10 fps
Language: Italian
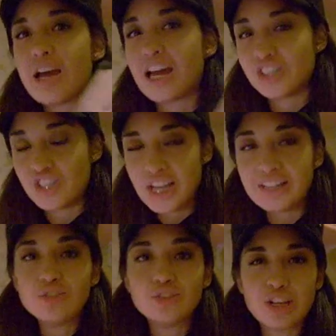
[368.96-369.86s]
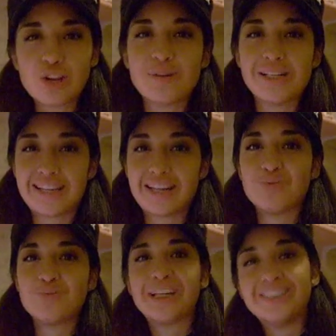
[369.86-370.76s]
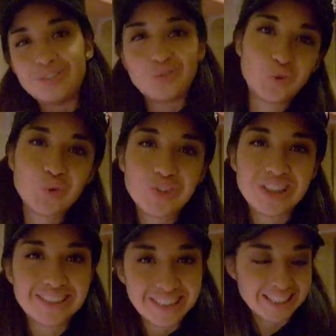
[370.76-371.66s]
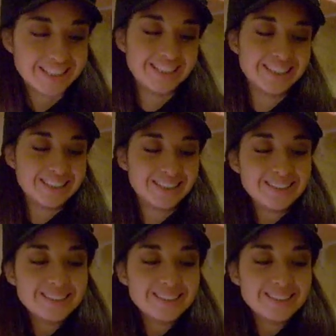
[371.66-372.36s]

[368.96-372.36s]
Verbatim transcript: argento e io me le sarei comprate tutte e tre